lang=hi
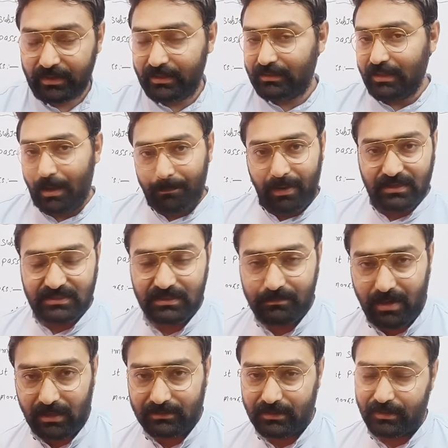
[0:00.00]
कितना पासिंग
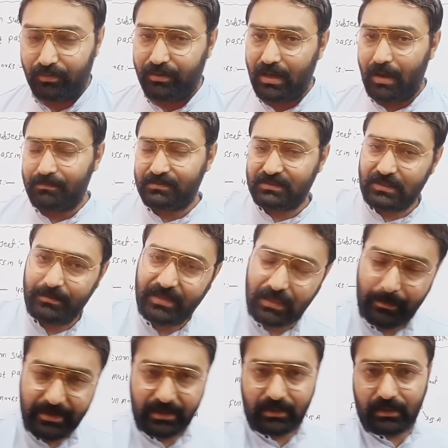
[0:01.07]
मार्क्स है क्योंकि आप सभी
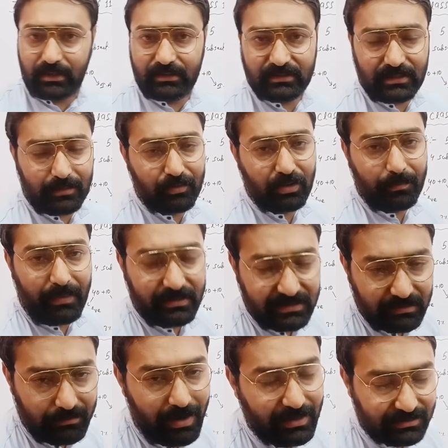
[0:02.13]
कमेंट कर रहे थे सर हम लोग
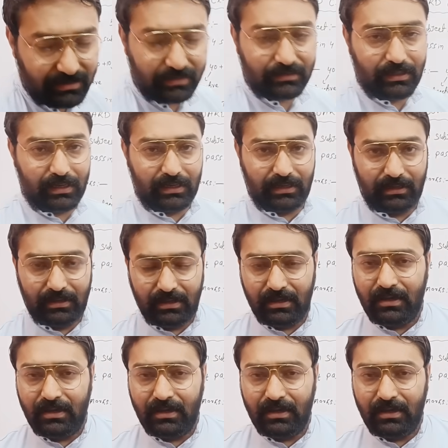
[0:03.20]
पासिंग मार्क्स कितना है